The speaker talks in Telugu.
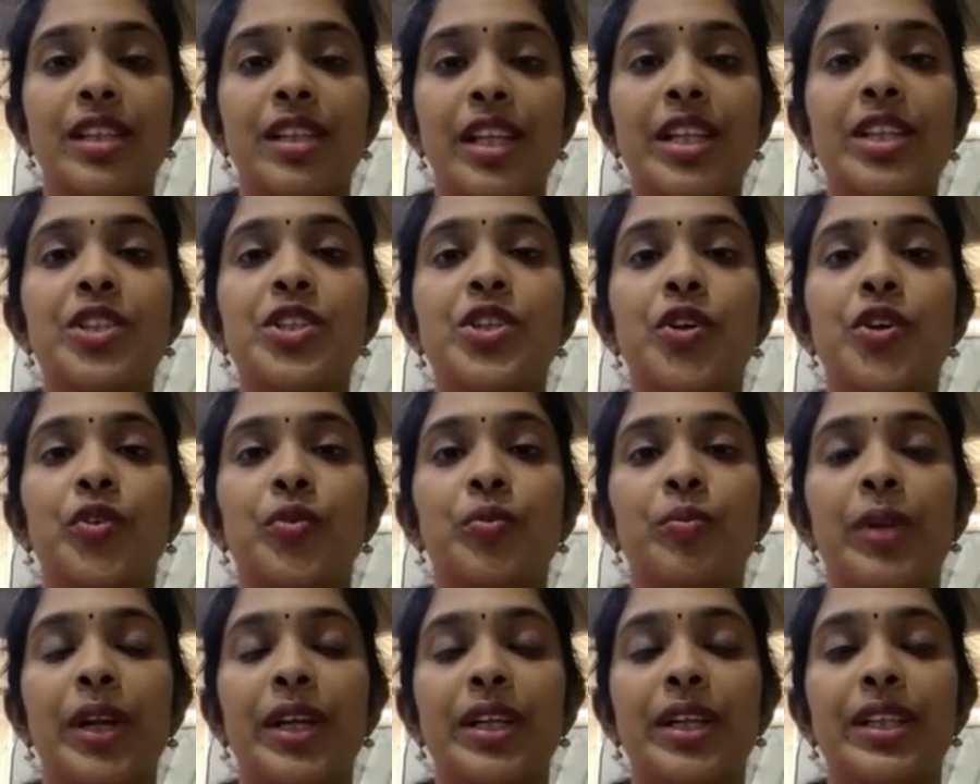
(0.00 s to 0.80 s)
టింజ్
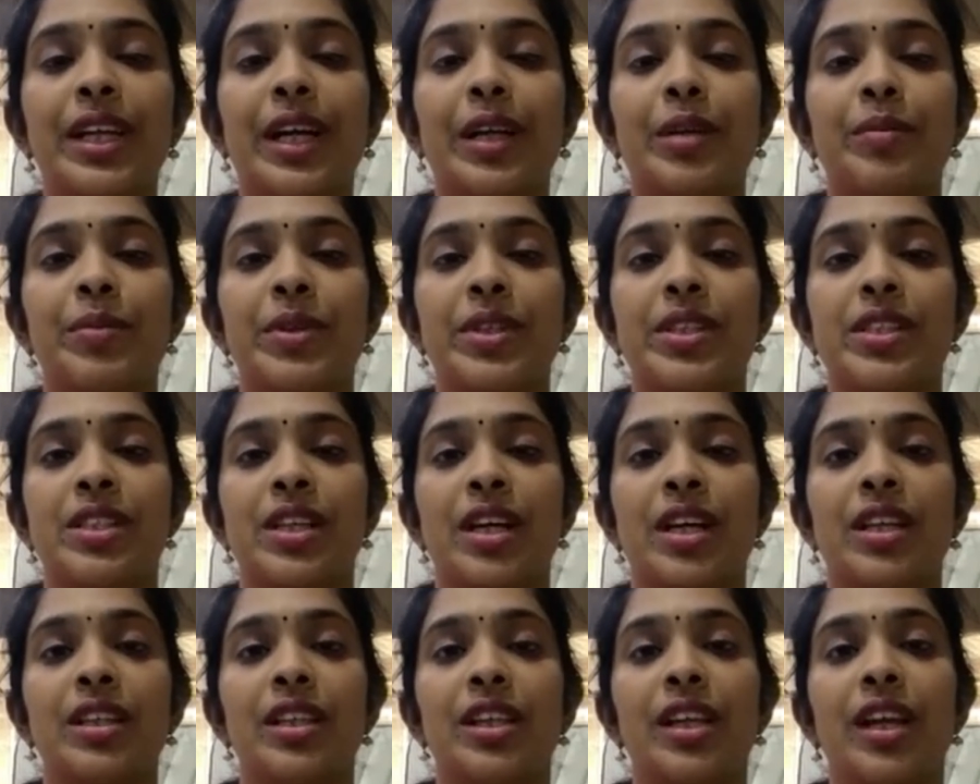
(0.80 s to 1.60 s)
ఆఫ్ బ్లడ్
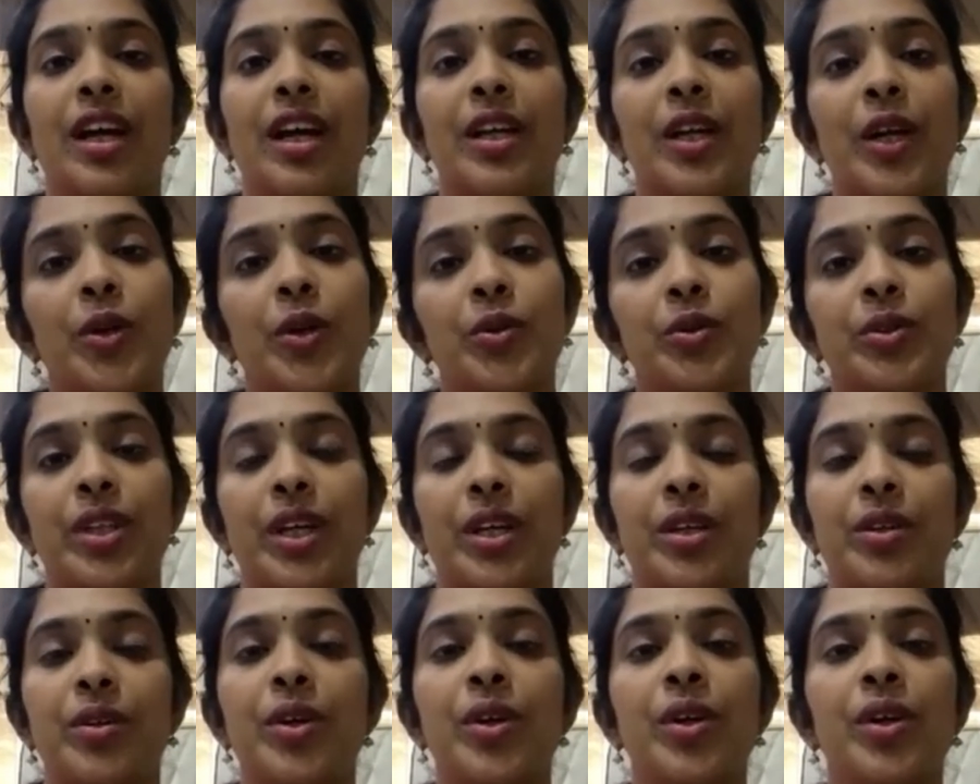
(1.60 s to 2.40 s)
కనిపిస్తుంది అని
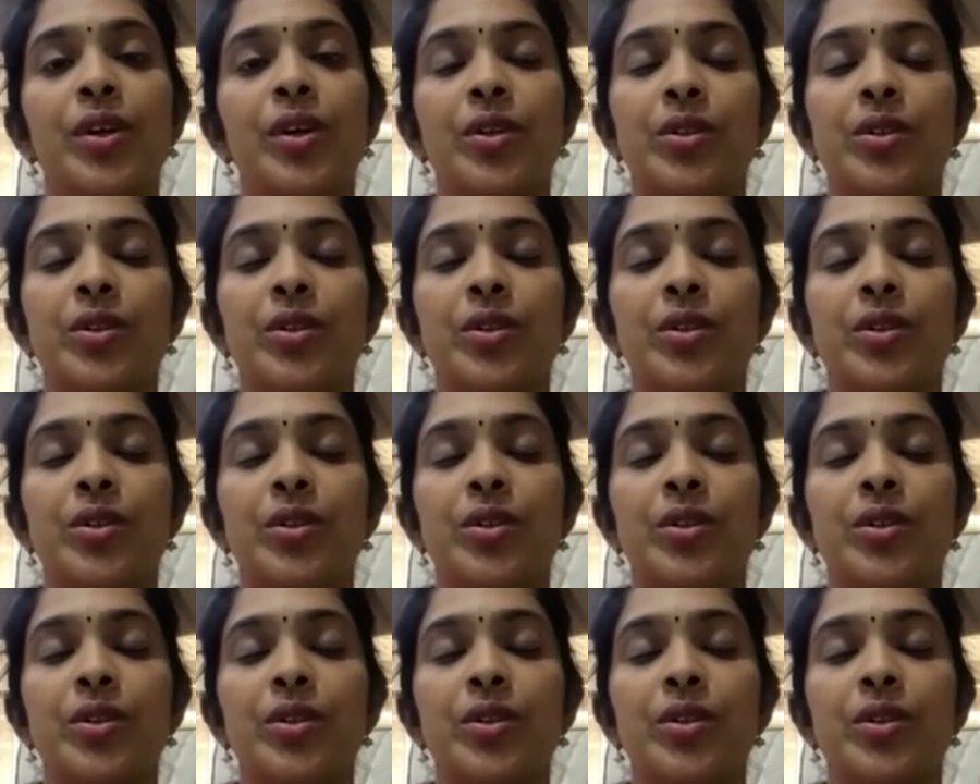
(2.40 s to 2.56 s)
అడుగుతారు